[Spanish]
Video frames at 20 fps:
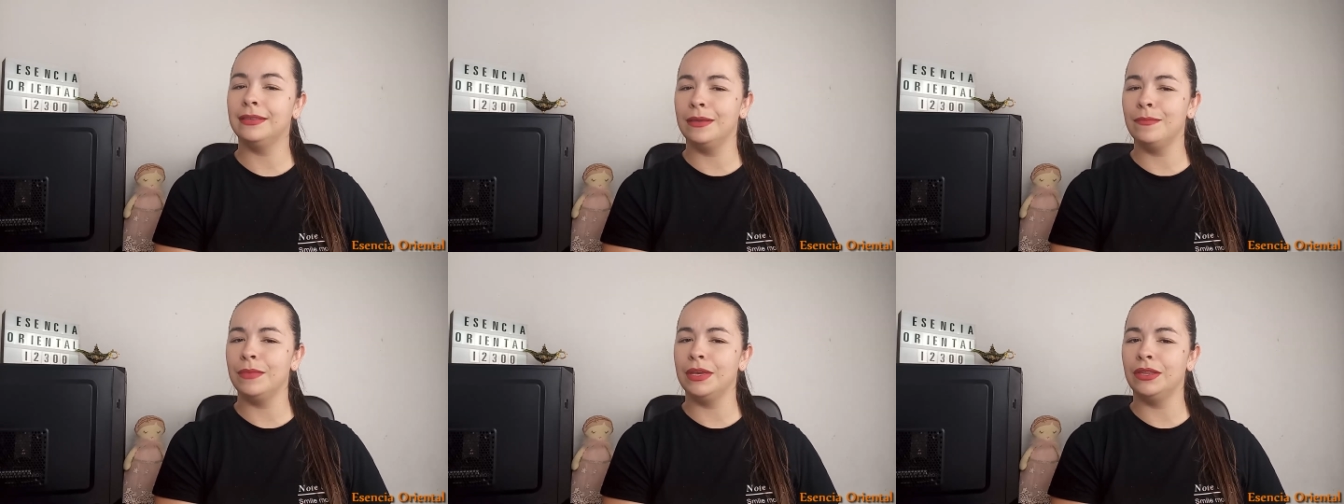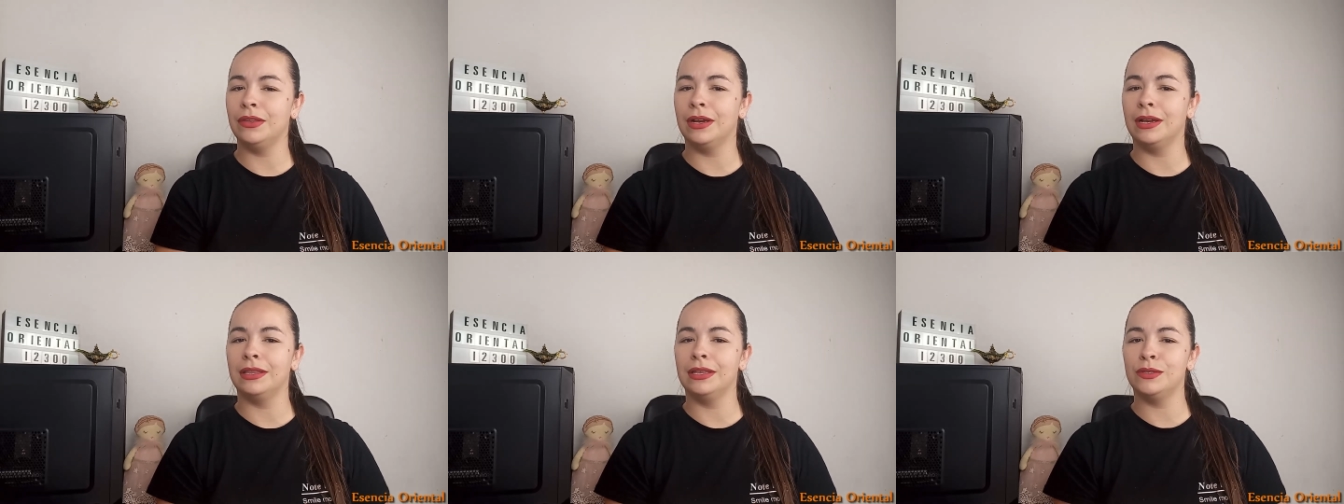te
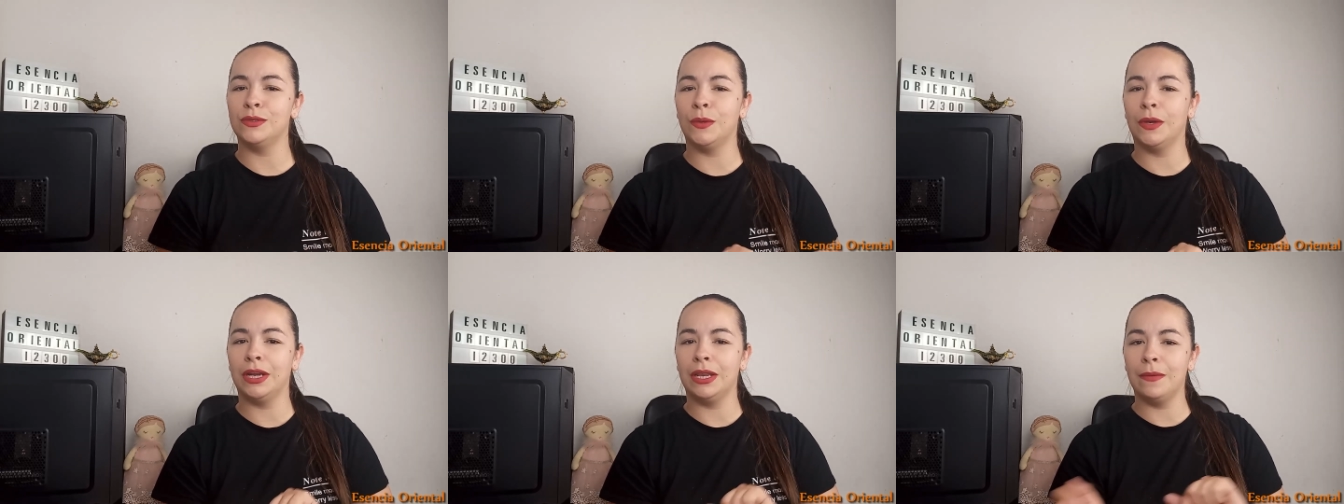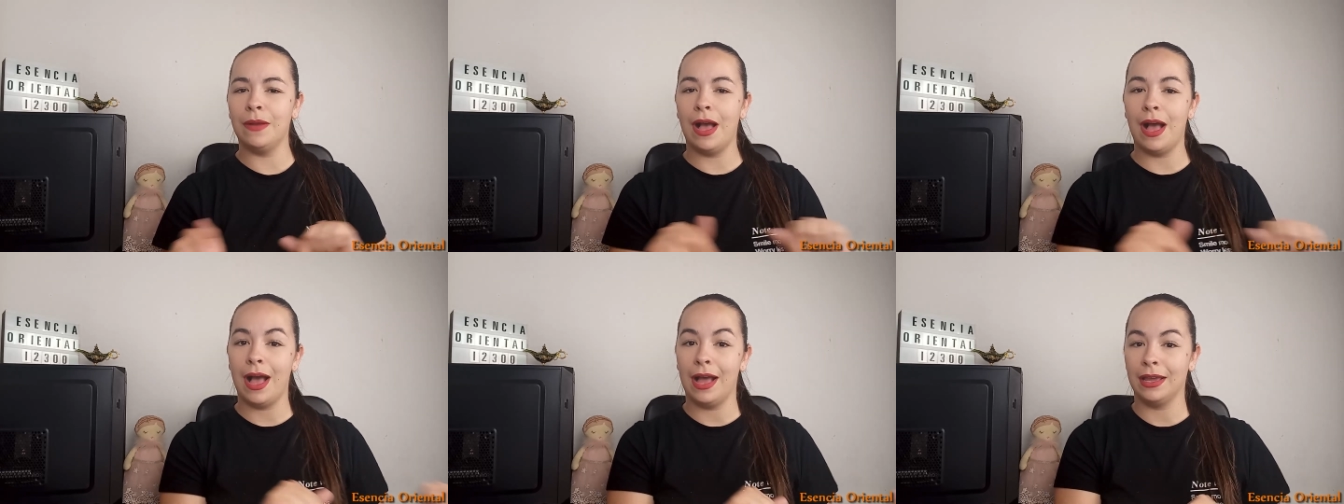invito a que te
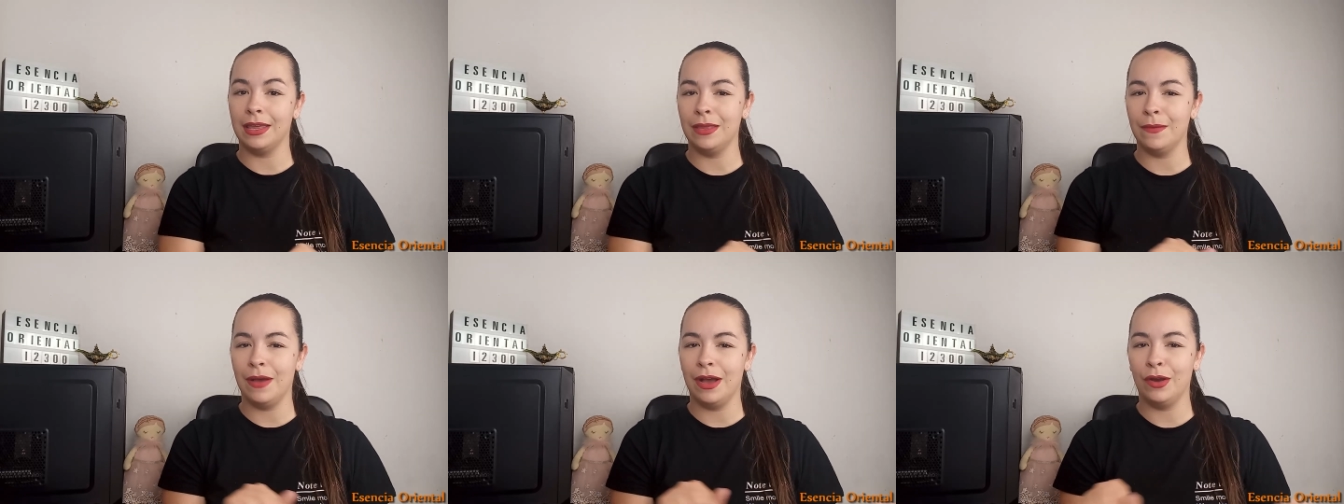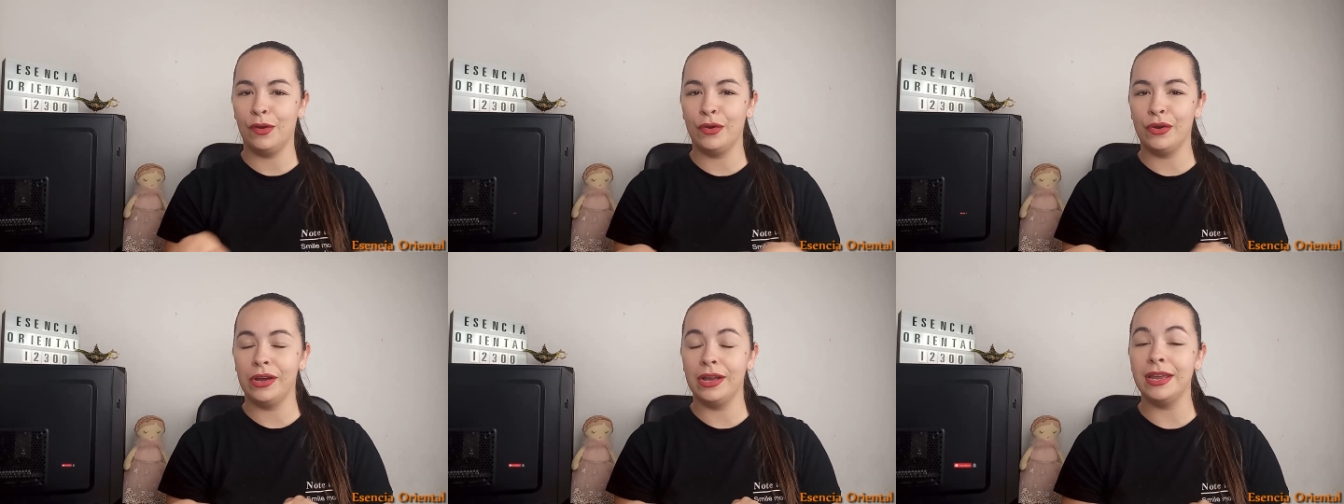suscribas aquí
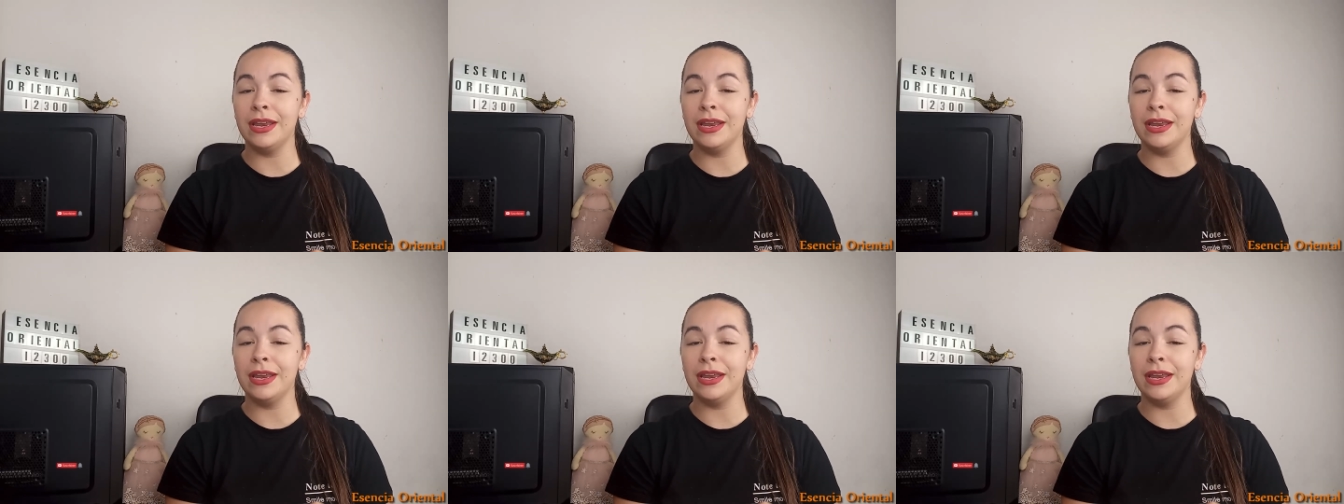debajo